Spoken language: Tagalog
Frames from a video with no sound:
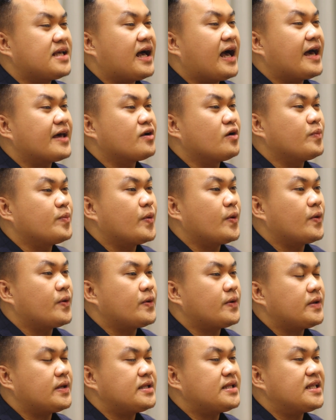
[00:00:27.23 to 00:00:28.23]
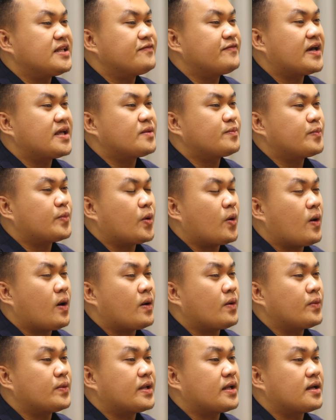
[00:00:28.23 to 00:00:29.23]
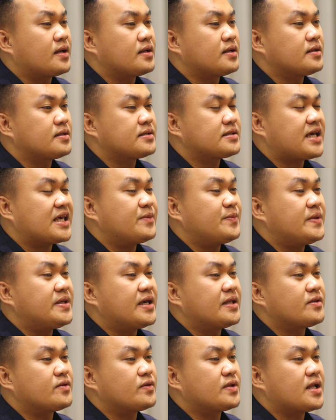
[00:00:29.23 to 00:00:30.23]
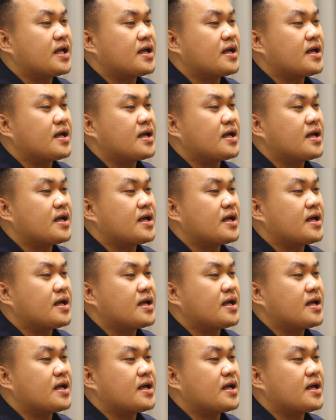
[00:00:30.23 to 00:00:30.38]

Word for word: Isang araw po, in-invite po ako ng kaibigan ko